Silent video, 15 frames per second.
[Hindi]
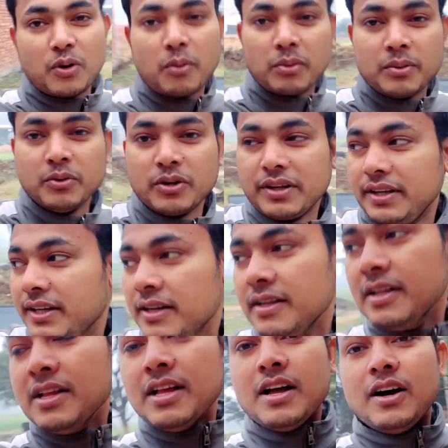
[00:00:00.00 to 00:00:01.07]
प्रॉब्लम हो रही है
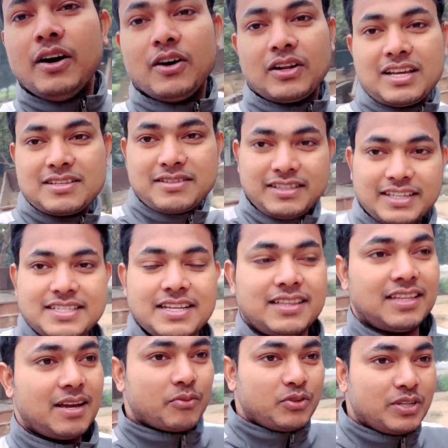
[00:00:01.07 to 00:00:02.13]
और आज लेके
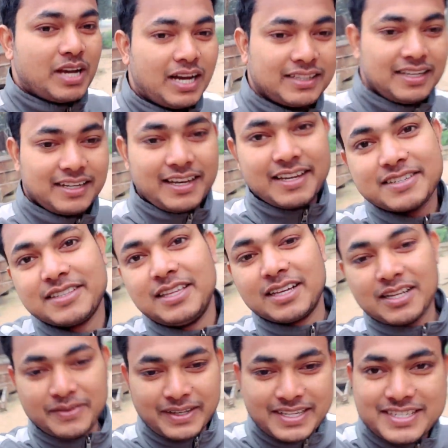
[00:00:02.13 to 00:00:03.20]
चलते हैं आपको दिखाते हैं गाइज इधर
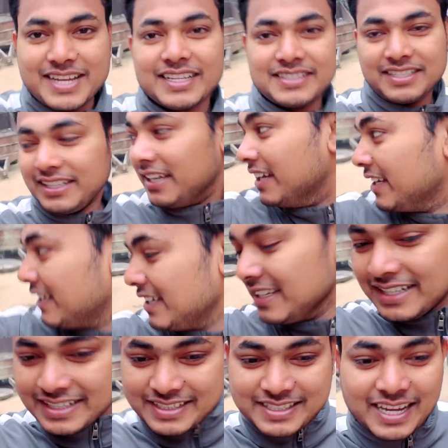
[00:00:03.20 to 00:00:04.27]
हमारी चाची है
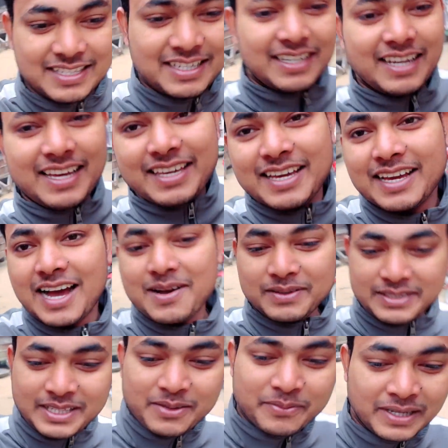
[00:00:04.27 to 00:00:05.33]
चाची का एक ही काम है
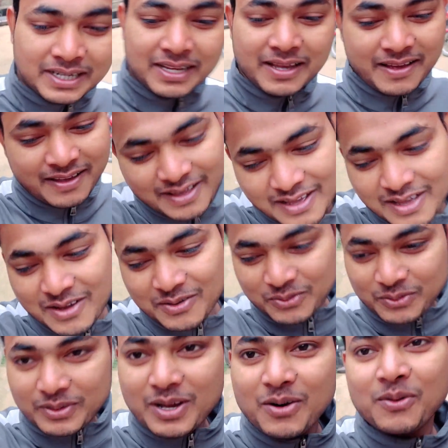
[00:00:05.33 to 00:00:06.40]
दिन भर
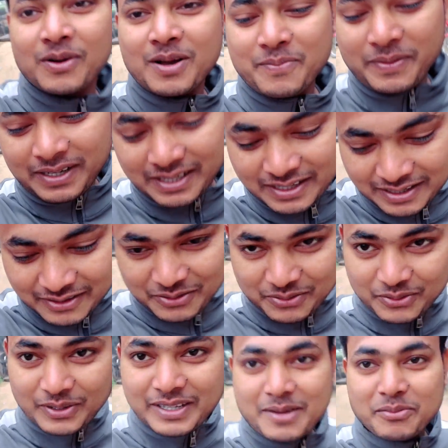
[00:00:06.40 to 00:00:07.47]
उनका हुक्का पीना
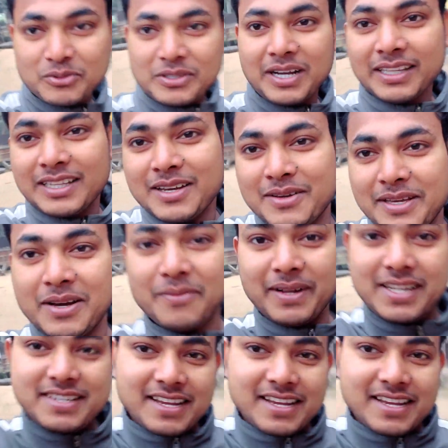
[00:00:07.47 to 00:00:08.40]
सुबह आपको दिखाते हैं ये हमारी